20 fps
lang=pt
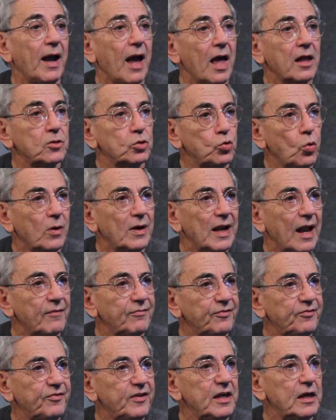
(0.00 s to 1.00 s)

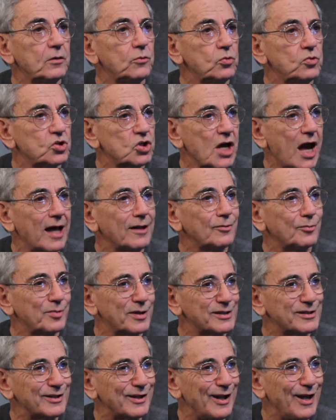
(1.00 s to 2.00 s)
cartografia do teatro
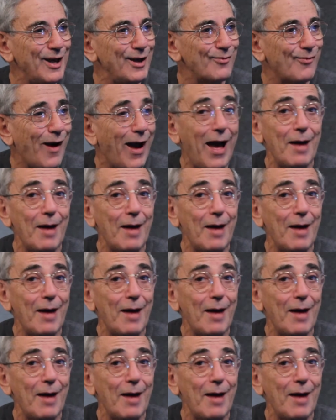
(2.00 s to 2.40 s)
brasileiro.